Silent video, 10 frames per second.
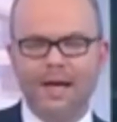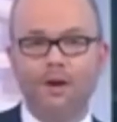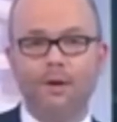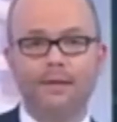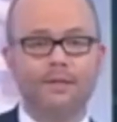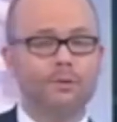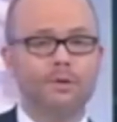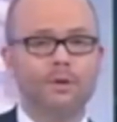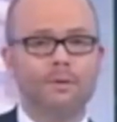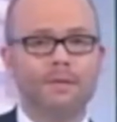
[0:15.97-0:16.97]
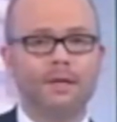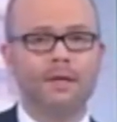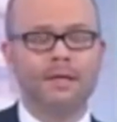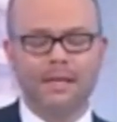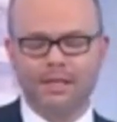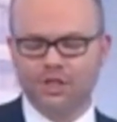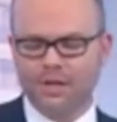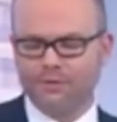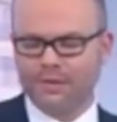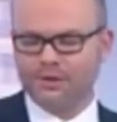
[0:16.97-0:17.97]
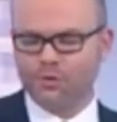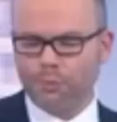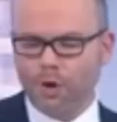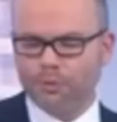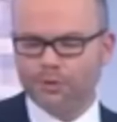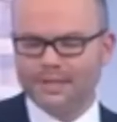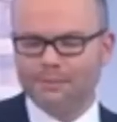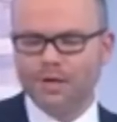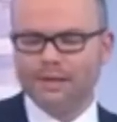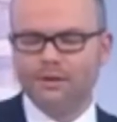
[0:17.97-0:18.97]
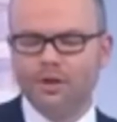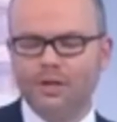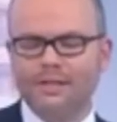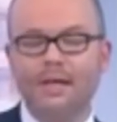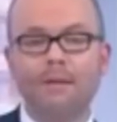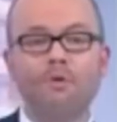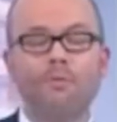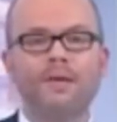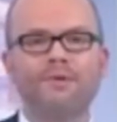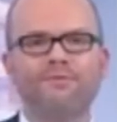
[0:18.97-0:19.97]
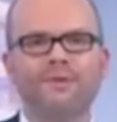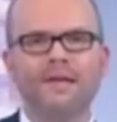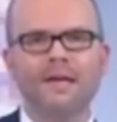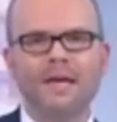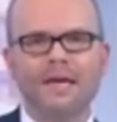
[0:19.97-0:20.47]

Alors à 18 ans, eh bien, il a déjà inventé son propre simulateur tellement bien fait